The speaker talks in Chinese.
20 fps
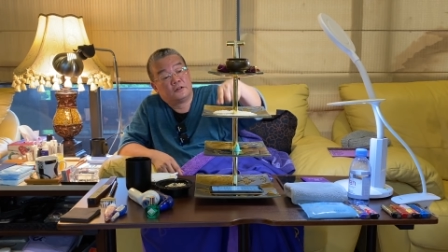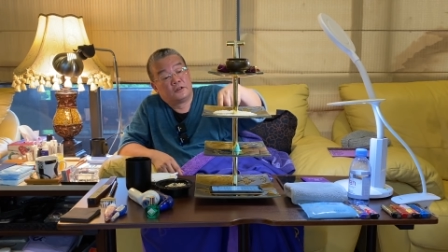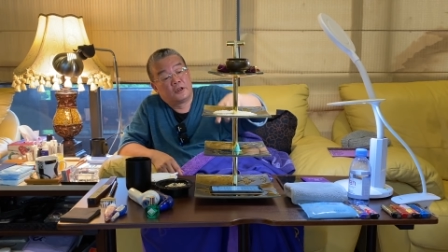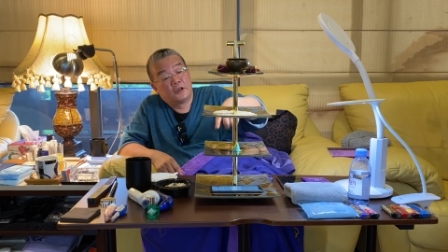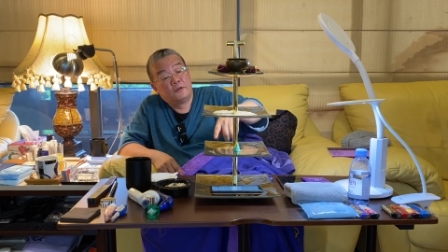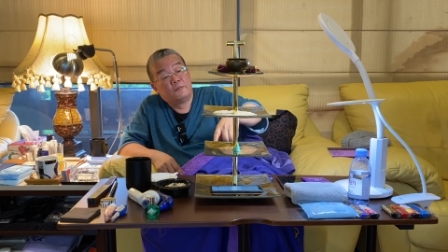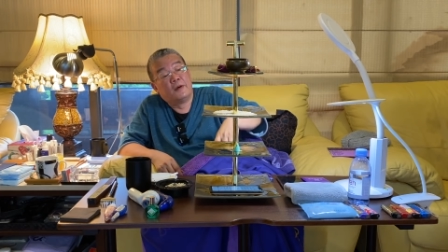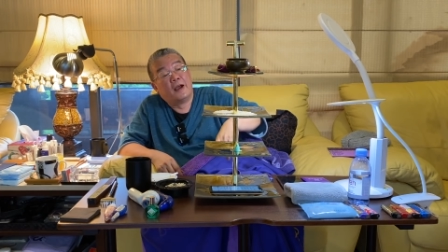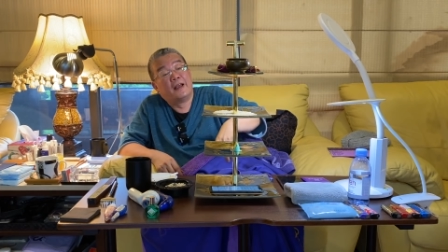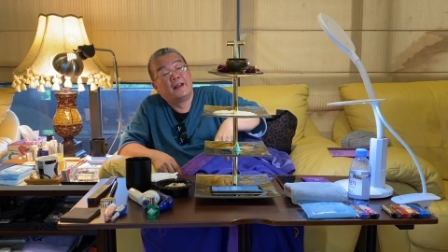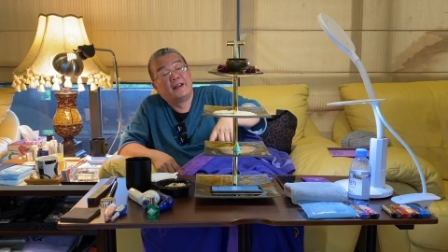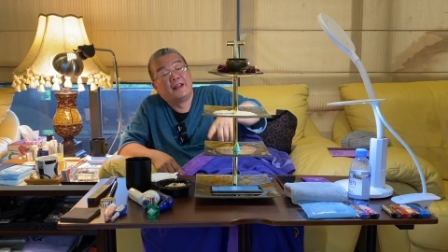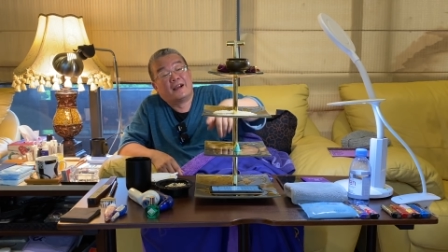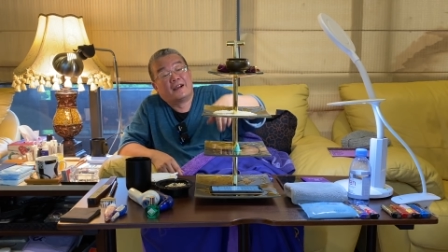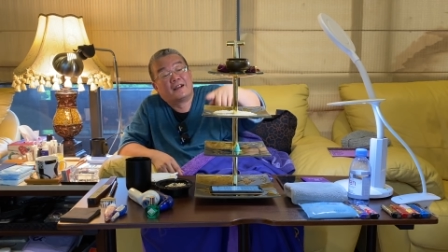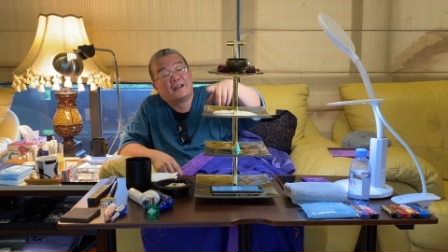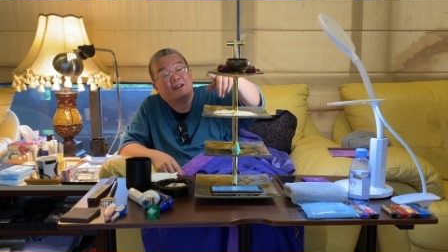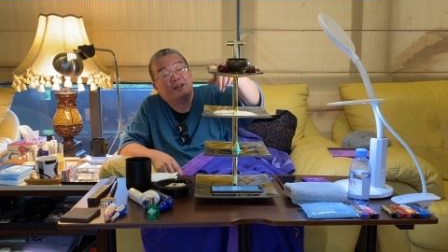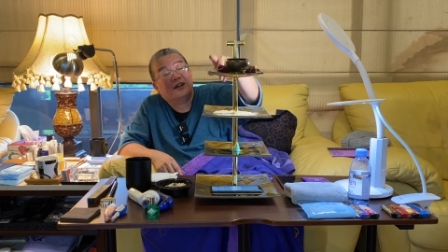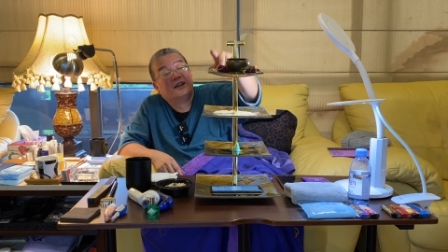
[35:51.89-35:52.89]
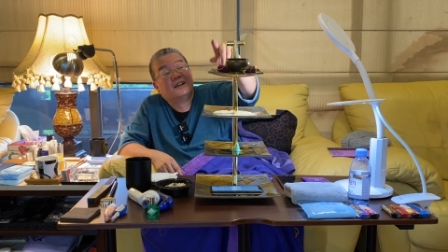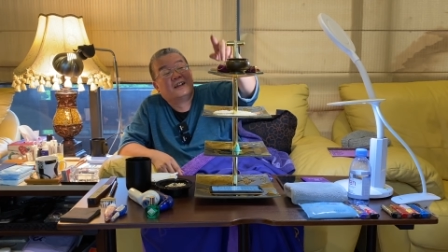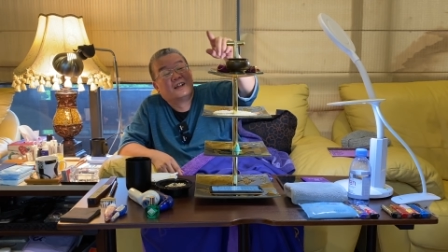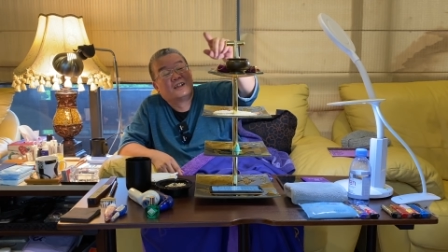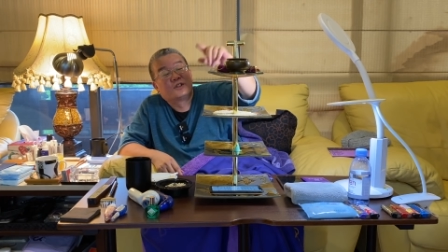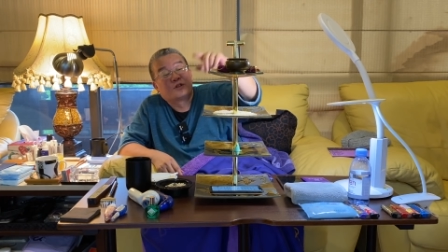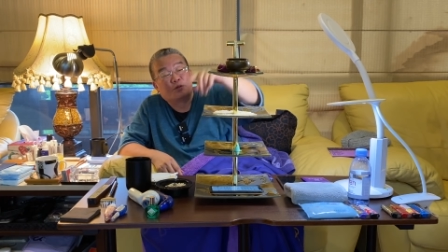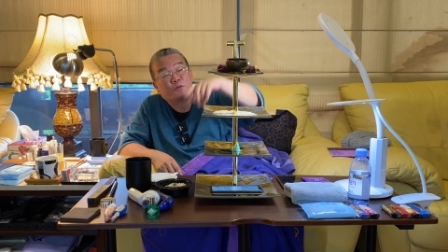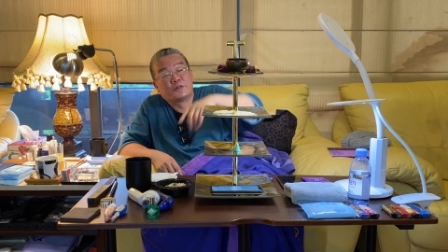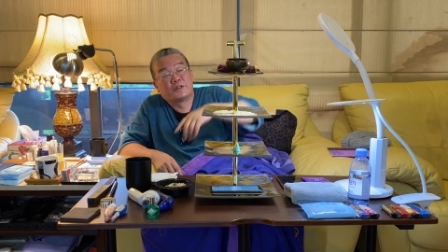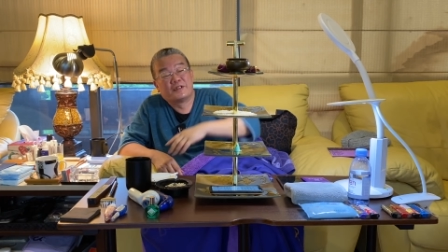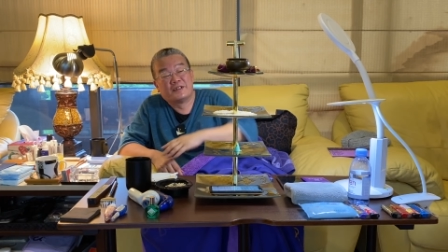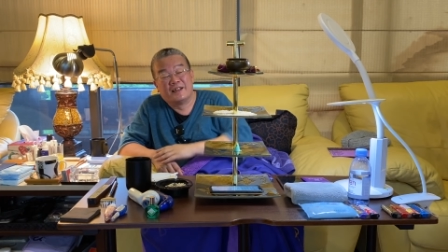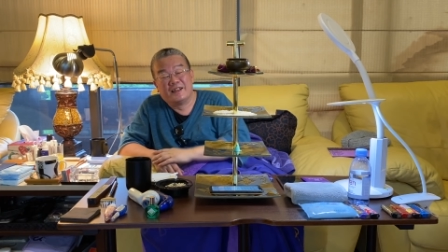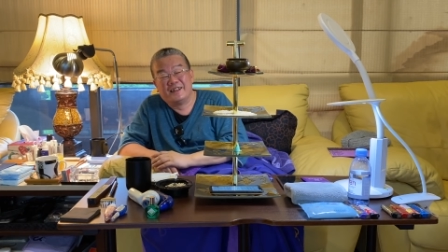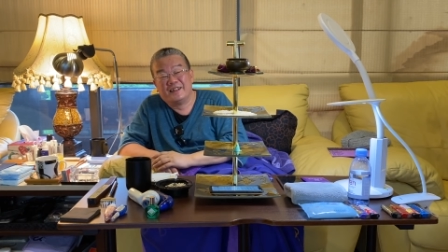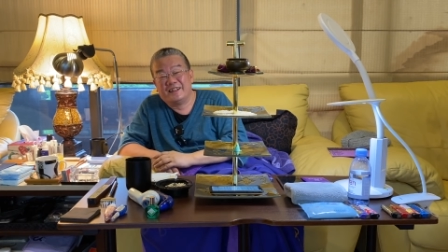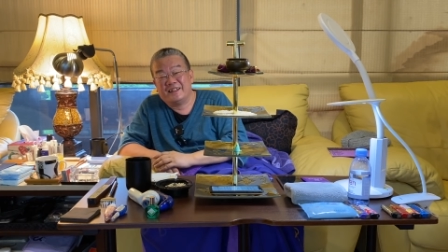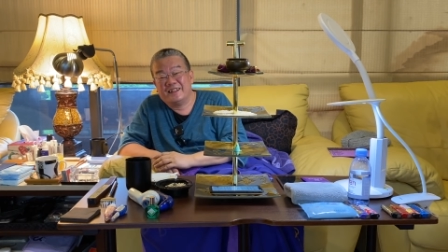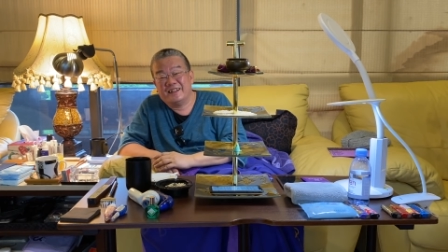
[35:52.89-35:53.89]
你可以买两个了，组
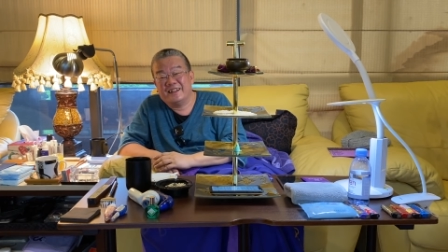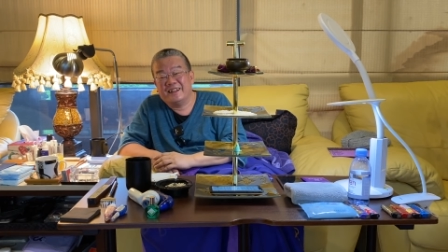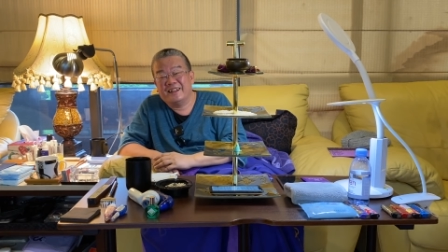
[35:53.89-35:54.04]
织